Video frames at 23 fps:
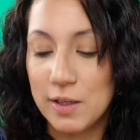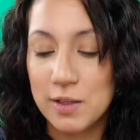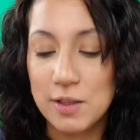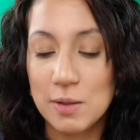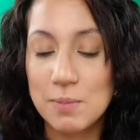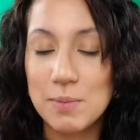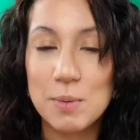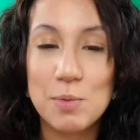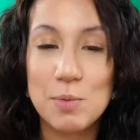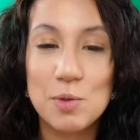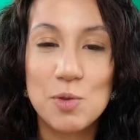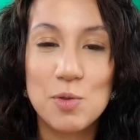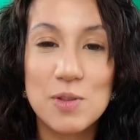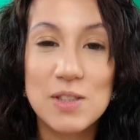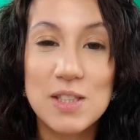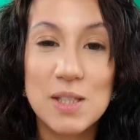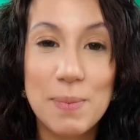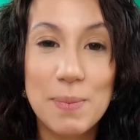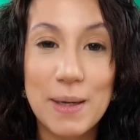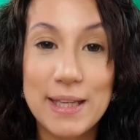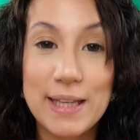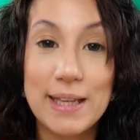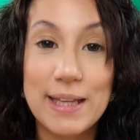Comme d'habitude,
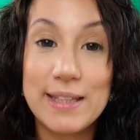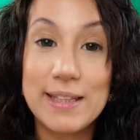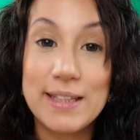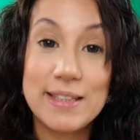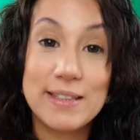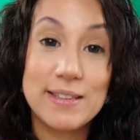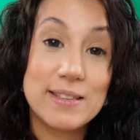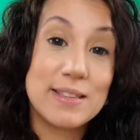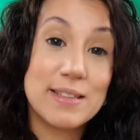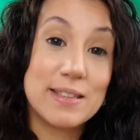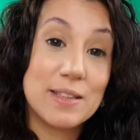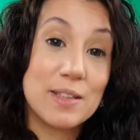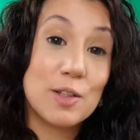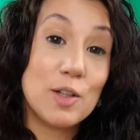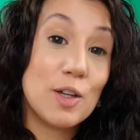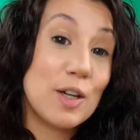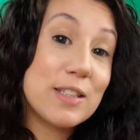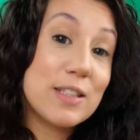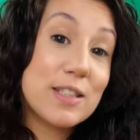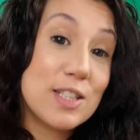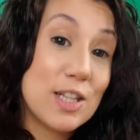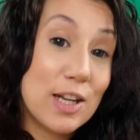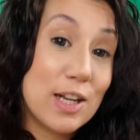c'est pas gagné, hein, c'est
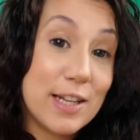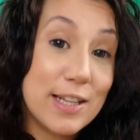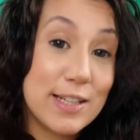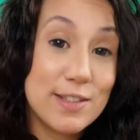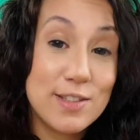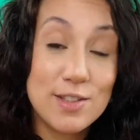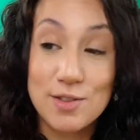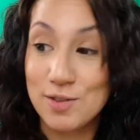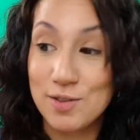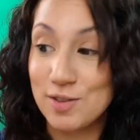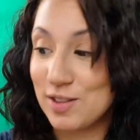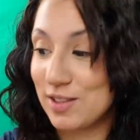encore un challenge.